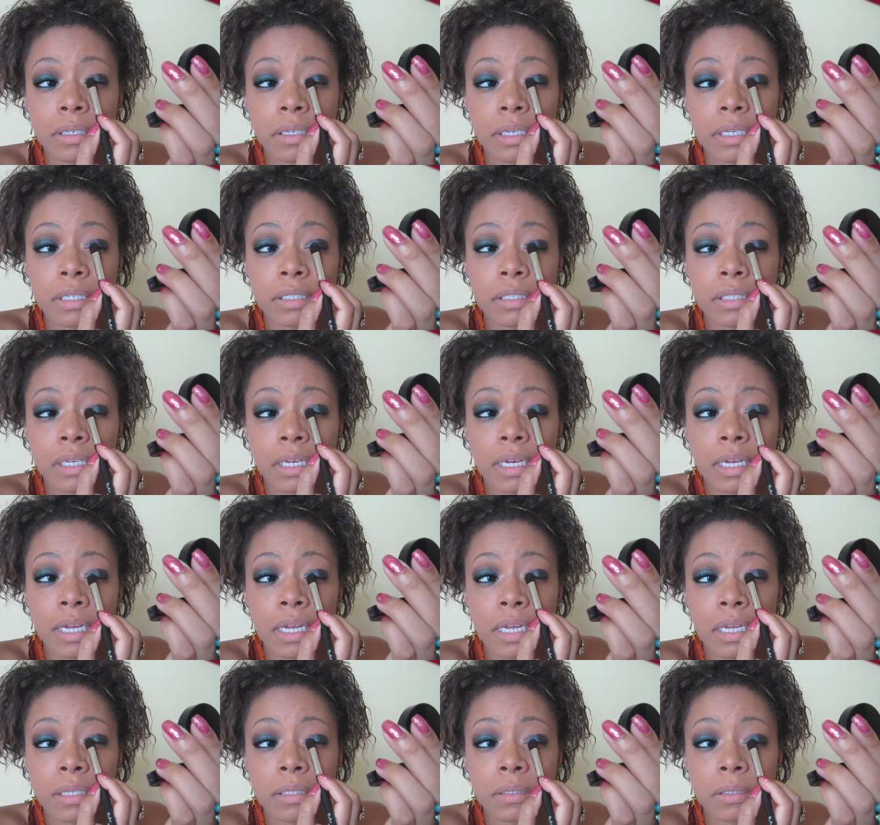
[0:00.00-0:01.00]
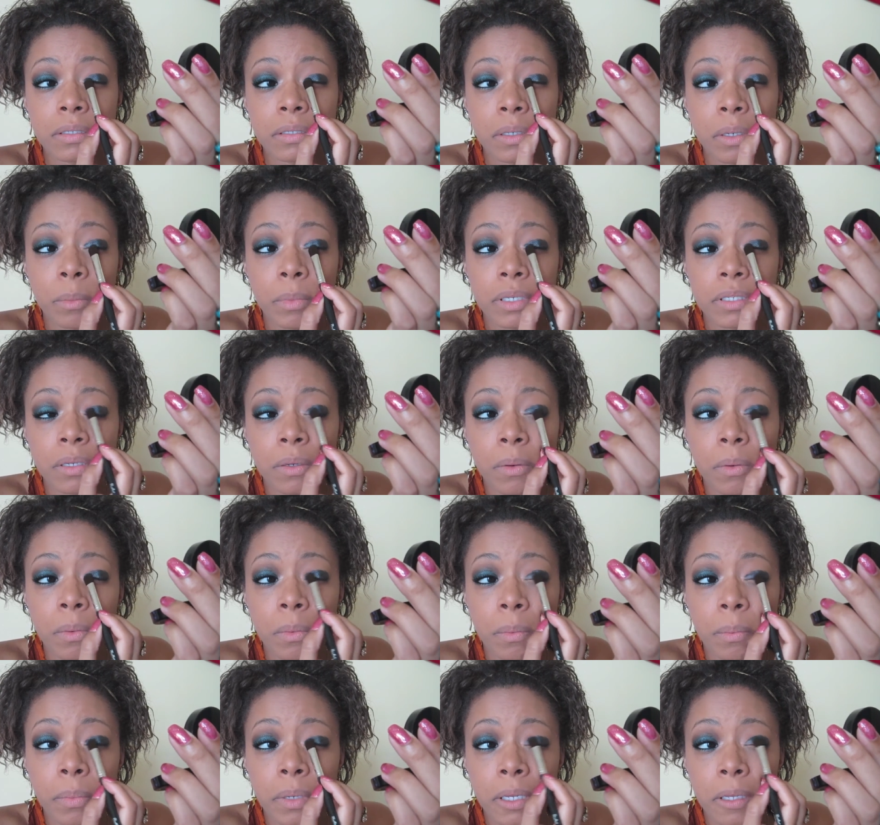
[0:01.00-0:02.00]
Esse caso a gente começa com
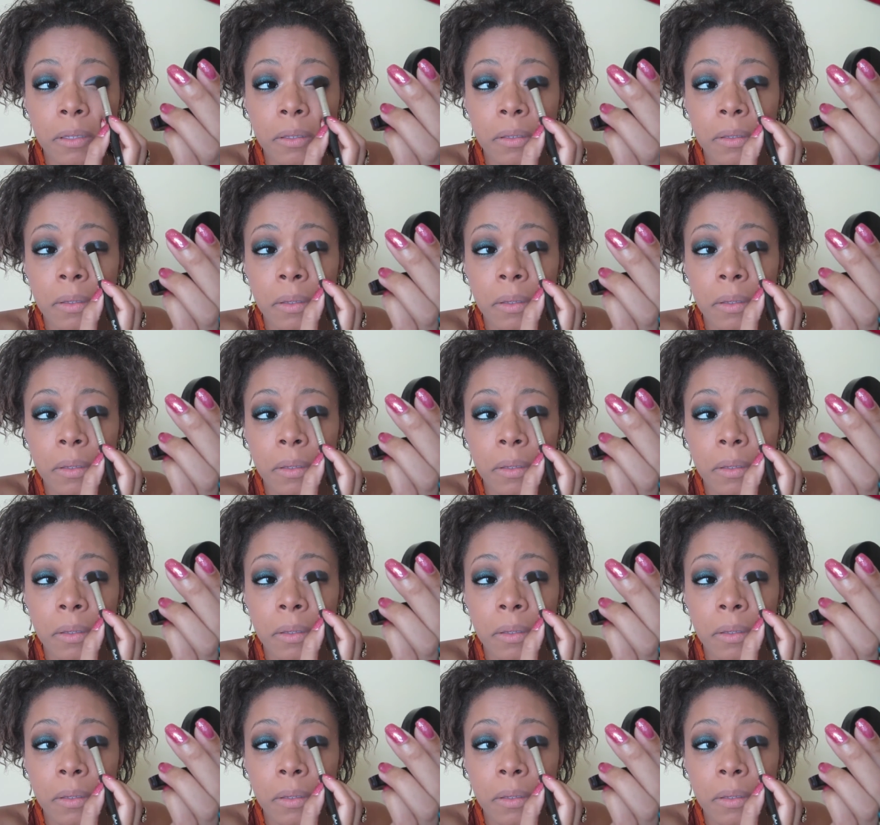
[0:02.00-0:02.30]
o preto.